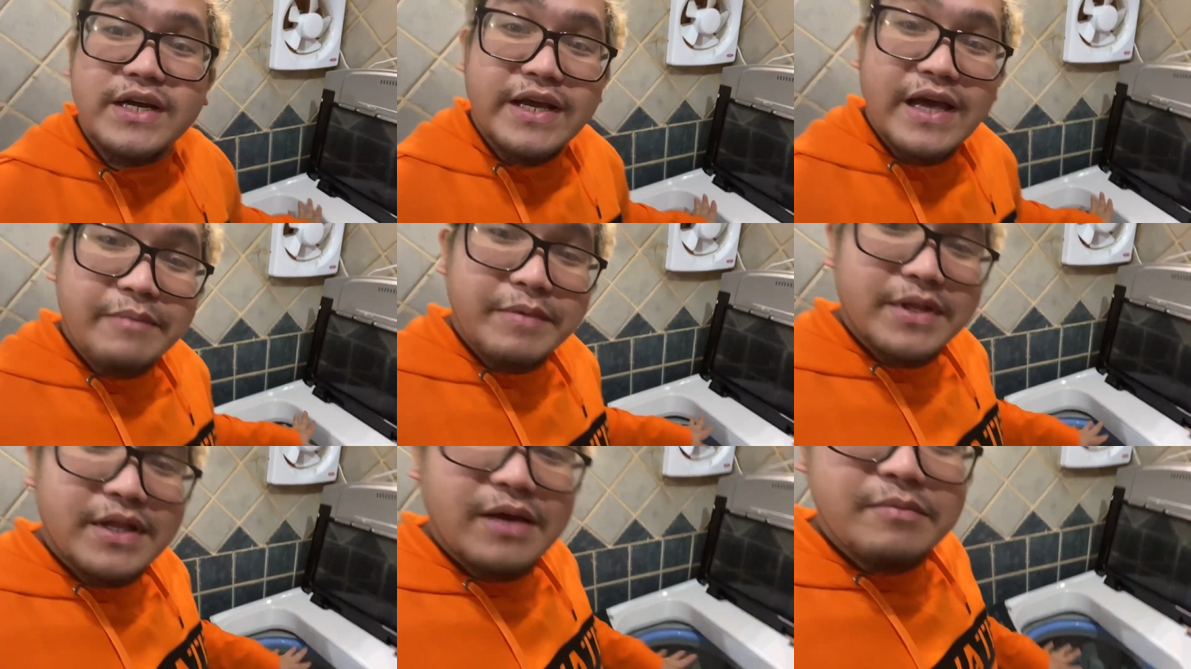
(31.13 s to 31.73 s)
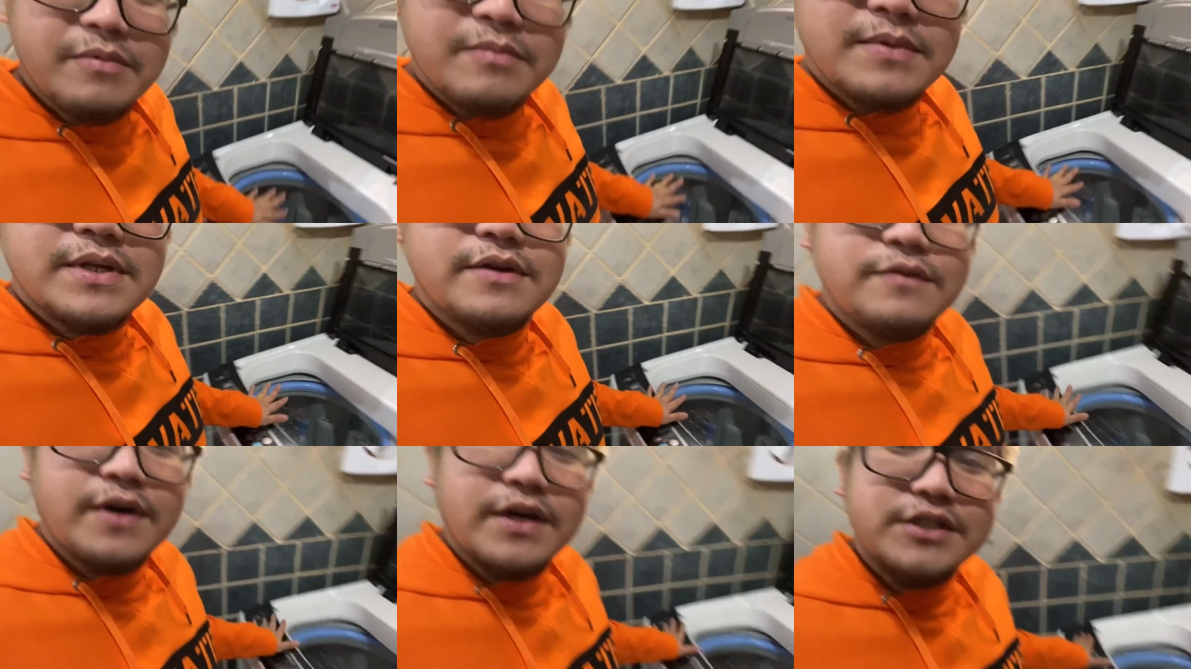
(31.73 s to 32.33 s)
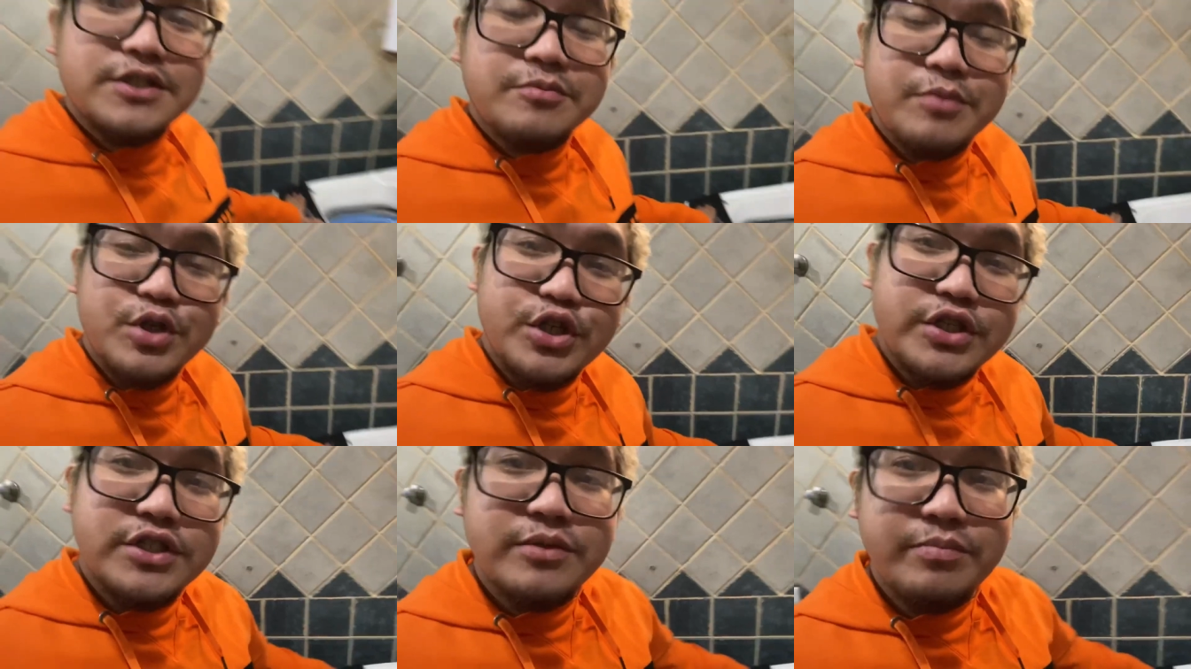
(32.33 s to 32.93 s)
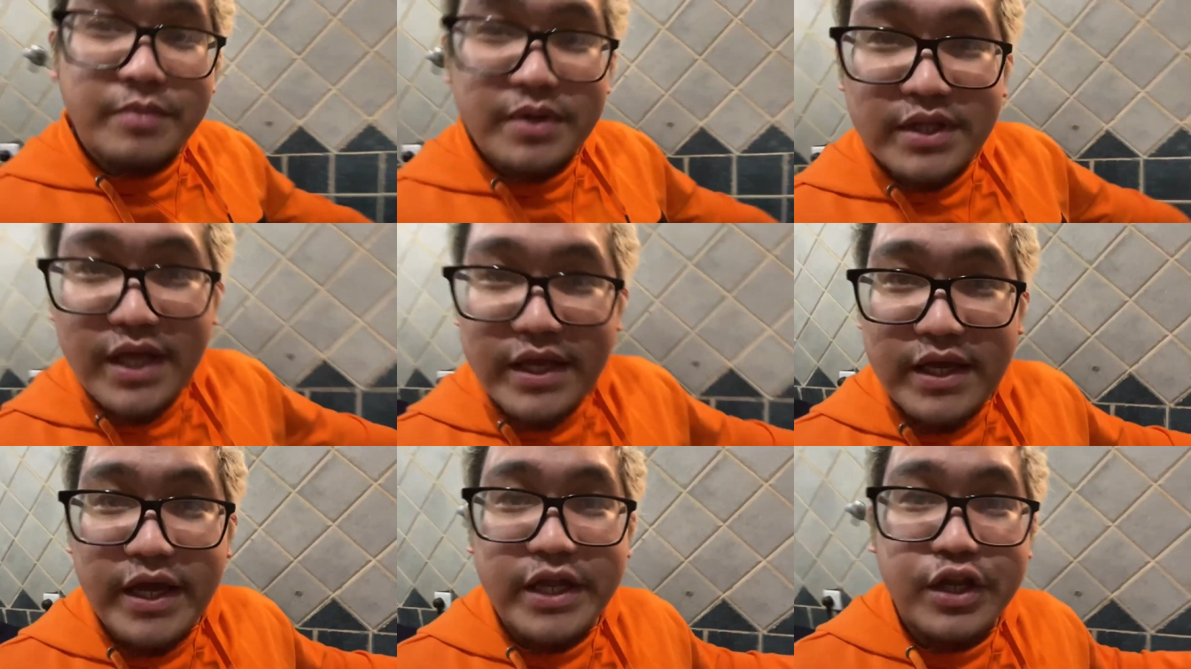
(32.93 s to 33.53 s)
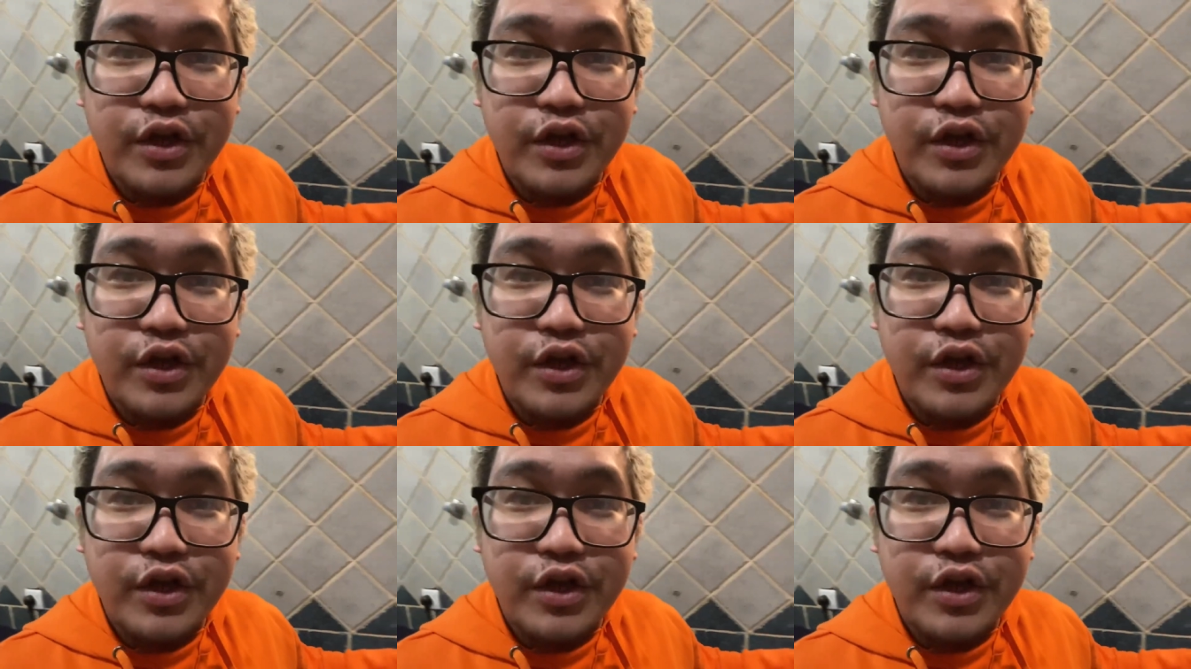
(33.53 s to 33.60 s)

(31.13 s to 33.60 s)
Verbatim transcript: Ang gamit namin washing machine is Medea.